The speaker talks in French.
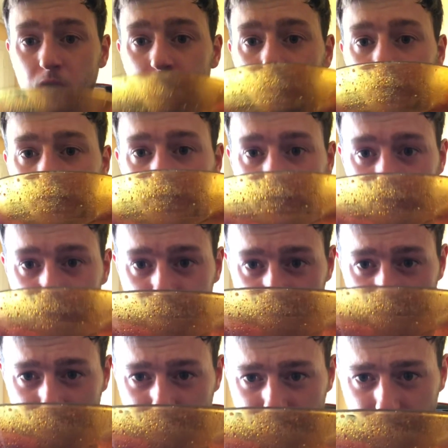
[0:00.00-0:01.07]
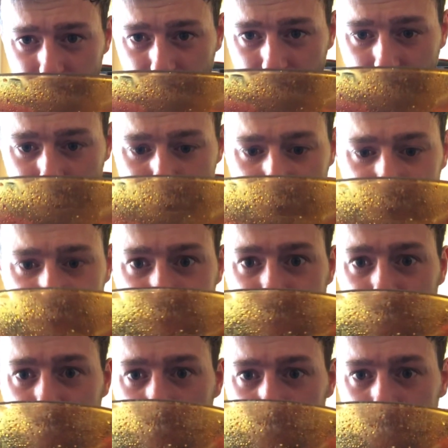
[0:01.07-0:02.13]
Donc les gars, je vous mens pas, on voit pas
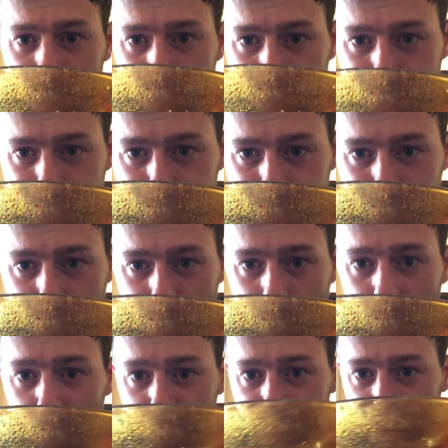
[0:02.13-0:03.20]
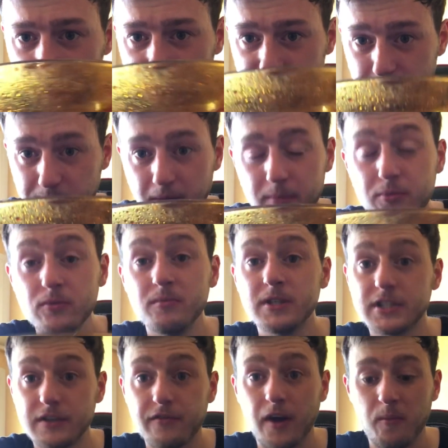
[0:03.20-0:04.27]
assez, regardez. On dirait que j'ai pas bu,
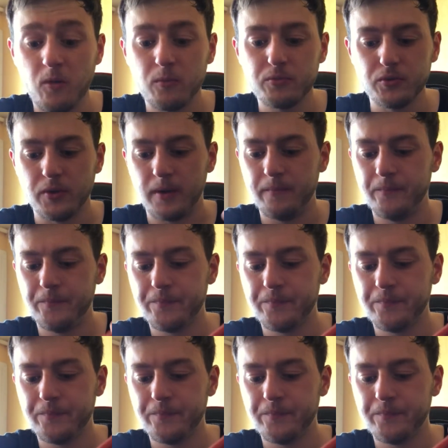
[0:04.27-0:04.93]
mais j'ai vraiment bu. Hein.